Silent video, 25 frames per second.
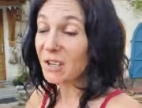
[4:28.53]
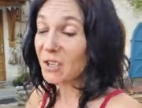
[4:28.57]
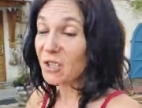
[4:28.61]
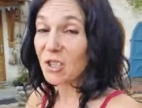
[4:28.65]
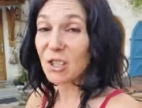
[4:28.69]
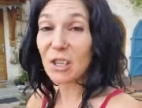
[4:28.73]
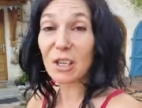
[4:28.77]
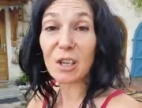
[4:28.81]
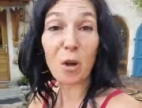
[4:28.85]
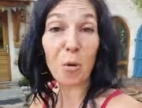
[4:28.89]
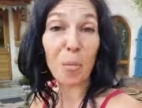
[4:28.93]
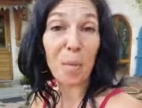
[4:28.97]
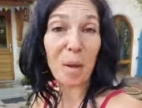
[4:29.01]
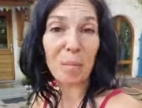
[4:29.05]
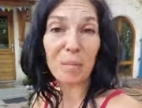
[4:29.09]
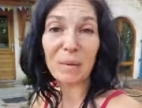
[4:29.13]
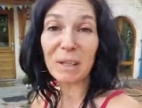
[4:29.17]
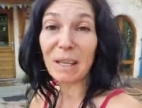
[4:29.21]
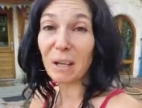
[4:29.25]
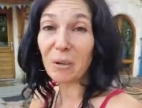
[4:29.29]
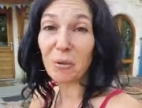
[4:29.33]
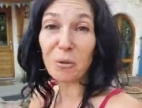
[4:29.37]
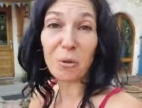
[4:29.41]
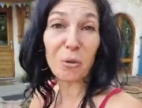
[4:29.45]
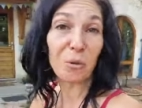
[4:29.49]
J'ai quand même
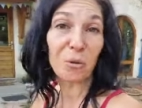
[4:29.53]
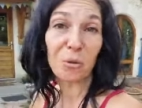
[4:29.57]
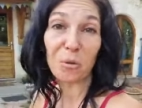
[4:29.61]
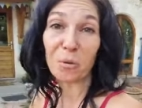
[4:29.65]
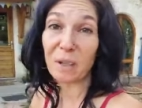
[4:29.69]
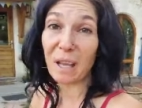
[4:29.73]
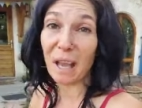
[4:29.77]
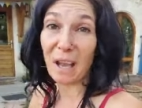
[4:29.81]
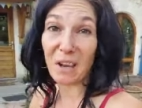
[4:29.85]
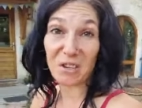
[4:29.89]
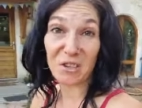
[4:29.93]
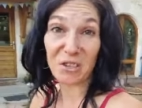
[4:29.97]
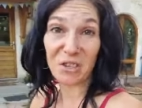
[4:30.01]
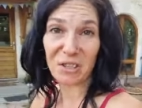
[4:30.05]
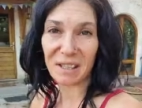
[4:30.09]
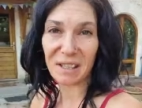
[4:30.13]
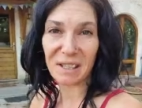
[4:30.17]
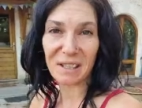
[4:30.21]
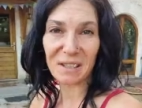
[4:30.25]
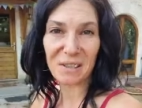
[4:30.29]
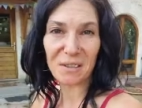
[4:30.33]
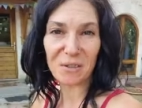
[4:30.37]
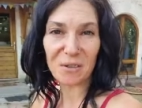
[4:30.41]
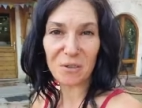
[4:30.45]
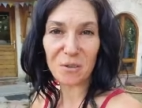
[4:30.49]
quelques trucs à
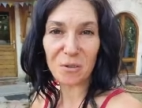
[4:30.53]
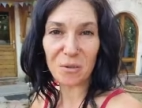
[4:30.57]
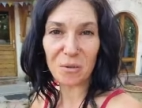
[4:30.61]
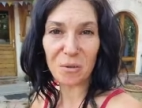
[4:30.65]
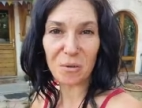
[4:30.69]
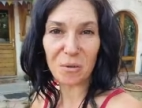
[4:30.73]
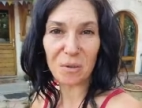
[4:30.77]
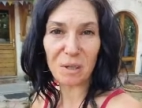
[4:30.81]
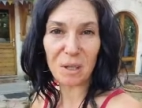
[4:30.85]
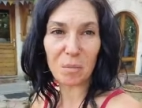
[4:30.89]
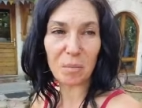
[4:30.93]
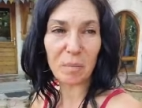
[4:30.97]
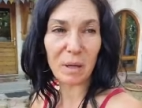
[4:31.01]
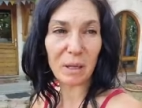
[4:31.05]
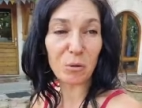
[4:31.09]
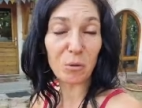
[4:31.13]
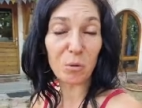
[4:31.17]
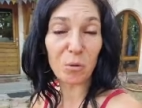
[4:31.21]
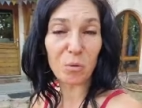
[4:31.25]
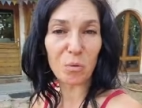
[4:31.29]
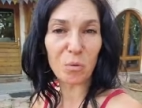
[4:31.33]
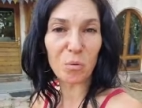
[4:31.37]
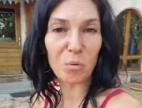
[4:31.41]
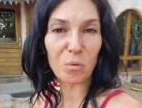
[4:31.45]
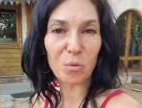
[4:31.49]
acheter. Je n'ai pas de
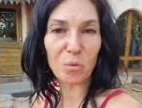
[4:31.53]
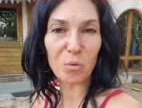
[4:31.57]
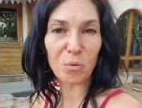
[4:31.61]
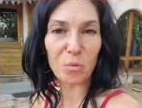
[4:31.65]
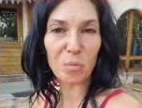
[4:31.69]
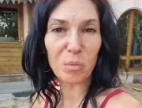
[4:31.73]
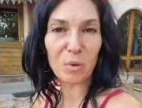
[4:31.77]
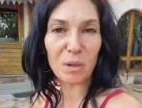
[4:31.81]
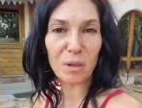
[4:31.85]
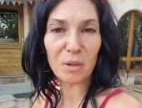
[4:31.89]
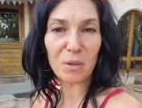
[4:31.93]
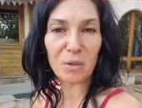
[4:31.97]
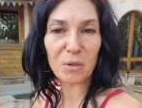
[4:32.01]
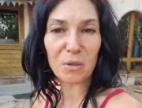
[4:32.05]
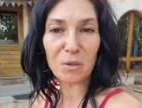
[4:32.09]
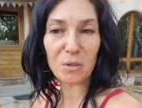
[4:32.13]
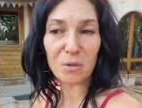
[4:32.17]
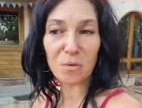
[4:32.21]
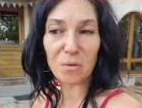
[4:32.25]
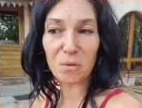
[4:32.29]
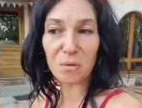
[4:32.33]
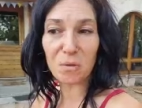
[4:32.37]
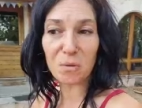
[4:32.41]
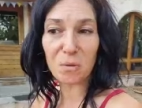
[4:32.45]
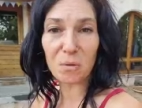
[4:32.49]
concombre,
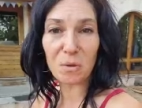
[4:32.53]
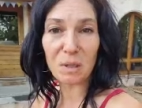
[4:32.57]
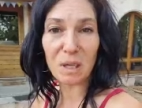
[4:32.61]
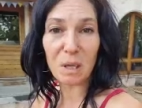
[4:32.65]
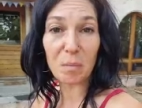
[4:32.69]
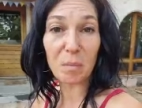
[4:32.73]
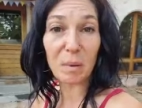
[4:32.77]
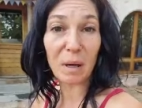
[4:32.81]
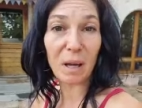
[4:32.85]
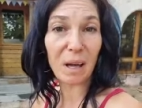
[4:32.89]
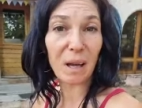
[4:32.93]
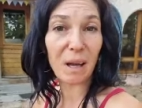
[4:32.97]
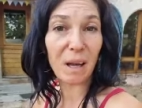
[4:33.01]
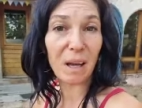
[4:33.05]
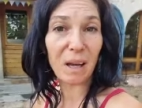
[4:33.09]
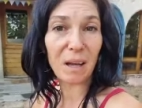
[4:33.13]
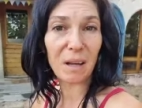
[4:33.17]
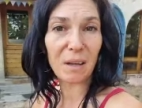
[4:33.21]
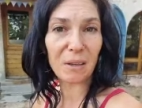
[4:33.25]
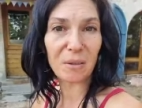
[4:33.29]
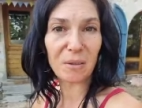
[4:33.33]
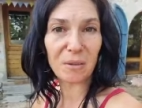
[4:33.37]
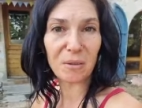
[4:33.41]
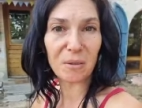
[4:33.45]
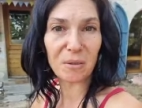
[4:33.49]
je n'ai
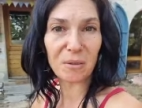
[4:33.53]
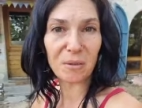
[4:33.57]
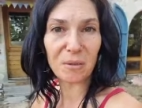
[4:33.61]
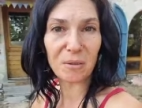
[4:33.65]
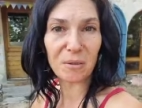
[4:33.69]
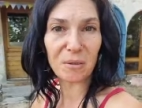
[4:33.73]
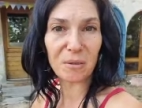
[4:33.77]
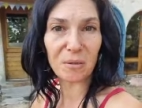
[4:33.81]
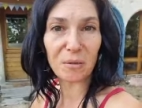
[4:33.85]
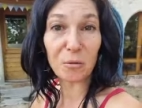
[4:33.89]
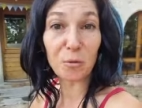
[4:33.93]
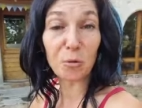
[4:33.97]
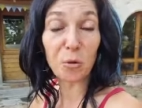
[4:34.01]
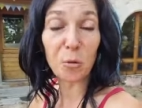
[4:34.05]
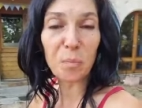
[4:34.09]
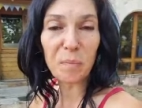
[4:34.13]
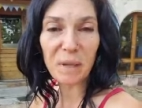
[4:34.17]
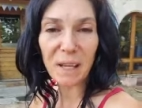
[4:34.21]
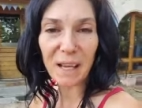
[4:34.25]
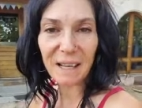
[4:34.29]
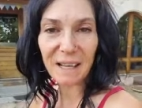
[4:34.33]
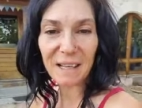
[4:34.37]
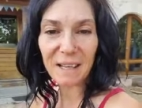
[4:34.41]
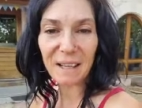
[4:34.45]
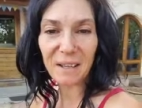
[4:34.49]
pas euh, de
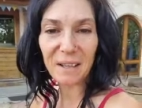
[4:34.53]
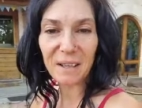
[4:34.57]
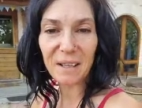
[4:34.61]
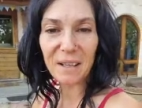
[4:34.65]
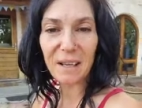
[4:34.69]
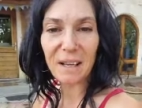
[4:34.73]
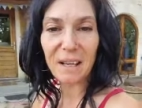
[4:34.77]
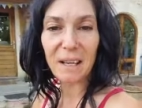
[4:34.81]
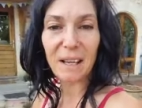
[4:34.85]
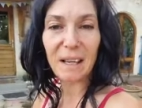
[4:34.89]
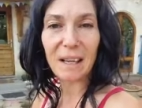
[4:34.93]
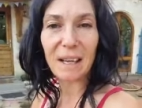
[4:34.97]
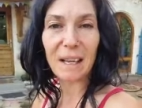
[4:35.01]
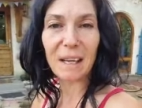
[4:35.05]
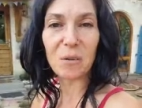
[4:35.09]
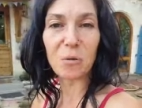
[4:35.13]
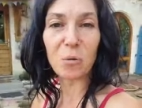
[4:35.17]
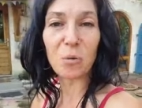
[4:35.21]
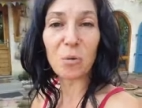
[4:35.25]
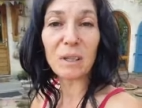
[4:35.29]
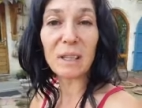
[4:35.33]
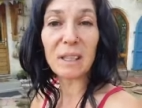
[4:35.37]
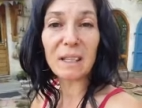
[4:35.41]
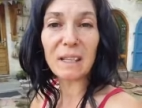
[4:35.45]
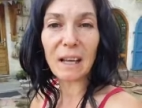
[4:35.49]
miel. Et
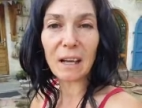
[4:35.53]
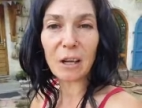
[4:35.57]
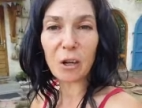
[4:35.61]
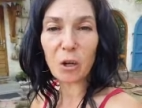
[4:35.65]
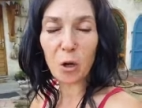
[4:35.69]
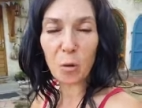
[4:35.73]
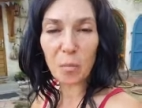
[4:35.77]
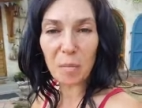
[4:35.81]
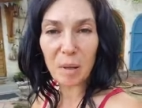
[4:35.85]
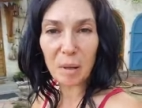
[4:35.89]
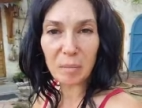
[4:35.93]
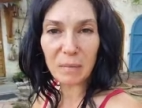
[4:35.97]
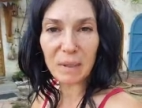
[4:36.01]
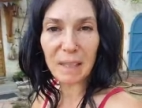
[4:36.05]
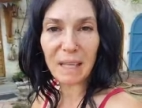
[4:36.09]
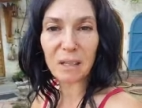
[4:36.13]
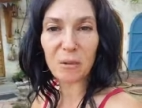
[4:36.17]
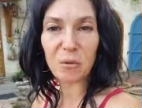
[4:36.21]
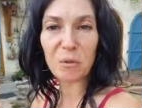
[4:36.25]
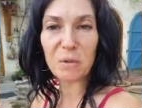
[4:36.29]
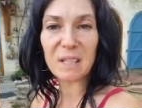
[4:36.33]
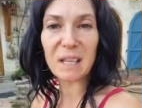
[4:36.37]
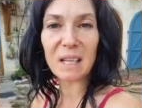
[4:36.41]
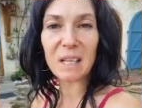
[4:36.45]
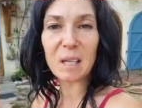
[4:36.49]
donc, il y a quand même
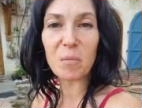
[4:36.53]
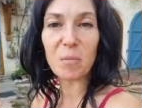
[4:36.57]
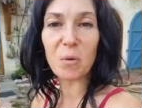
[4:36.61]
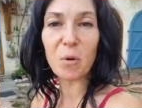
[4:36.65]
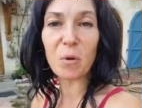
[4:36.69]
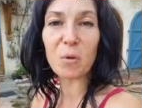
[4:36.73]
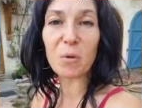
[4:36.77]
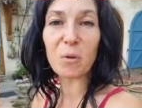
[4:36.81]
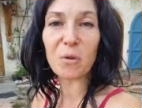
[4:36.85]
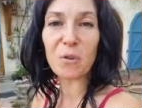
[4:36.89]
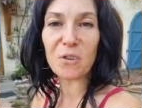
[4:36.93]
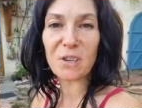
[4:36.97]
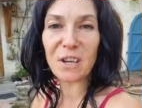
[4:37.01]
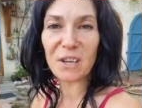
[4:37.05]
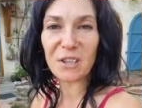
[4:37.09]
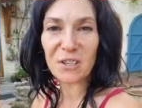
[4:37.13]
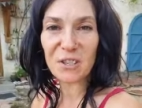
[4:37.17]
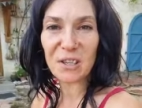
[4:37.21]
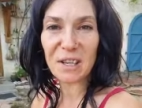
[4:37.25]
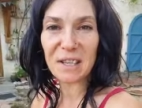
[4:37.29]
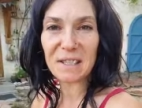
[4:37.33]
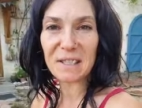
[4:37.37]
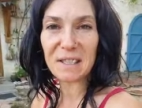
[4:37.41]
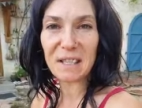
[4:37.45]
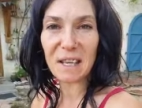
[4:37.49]
quelques aliments que
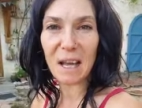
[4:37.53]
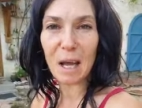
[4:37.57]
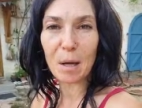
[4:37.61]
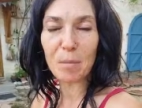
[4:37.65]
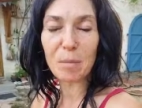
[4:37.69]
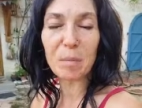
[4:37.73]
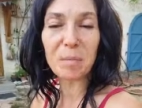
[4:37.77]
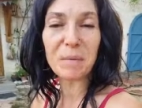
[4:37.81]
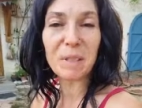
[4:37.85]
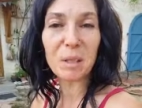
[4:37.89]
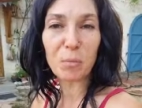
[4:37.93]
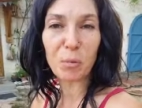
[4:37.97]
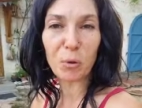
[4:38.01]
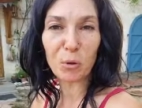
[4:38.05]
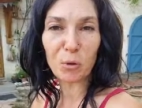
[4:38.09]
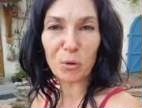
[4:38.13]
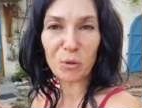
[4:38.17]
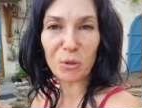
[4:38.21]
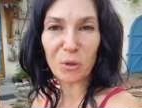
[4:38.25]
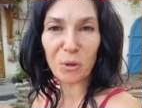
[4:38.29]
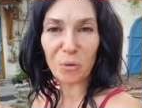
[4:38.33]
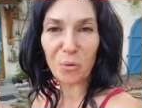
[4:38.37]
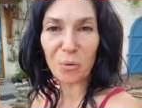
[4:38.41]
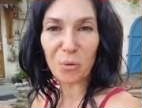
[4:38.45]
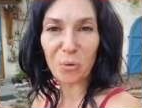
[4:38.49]
j'achète à mes petits
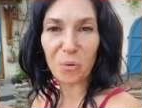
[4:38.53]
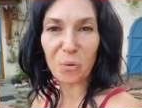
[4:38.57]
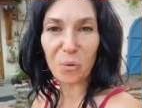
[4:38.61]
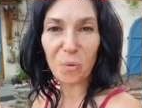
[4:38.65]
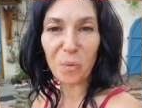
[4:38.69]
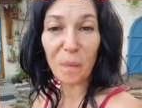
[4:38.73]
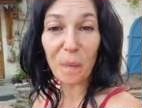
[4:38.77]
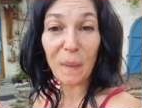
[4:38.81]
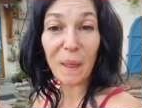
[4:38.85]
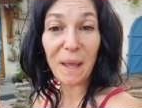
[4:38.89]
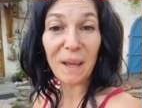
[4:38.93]
producteurs locaux.